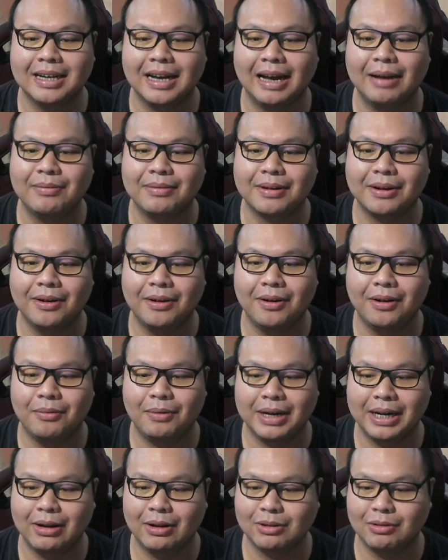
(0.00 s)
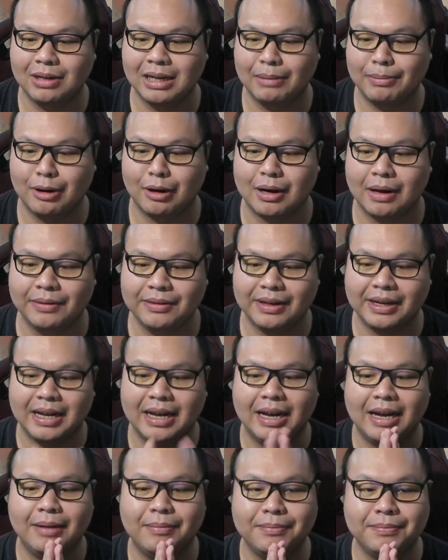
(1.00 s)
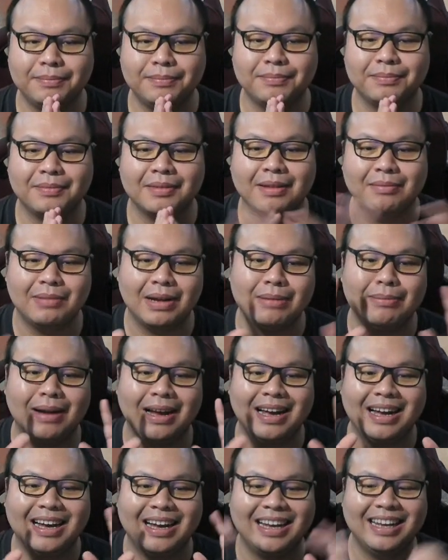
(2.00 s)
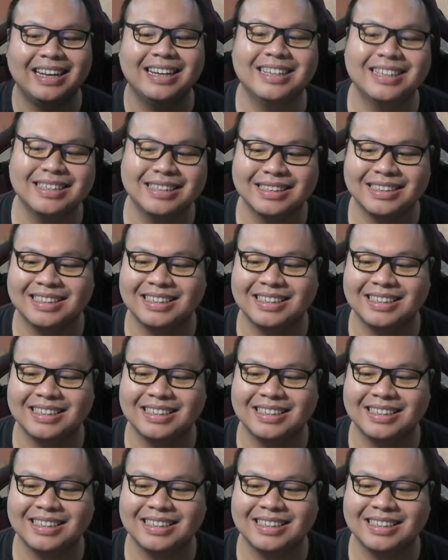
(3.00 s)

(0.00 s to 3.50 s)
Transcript: ครับก็วันนี้ขอตัวลาไปก่อนครับสวัสดีครับบ๊ายบาย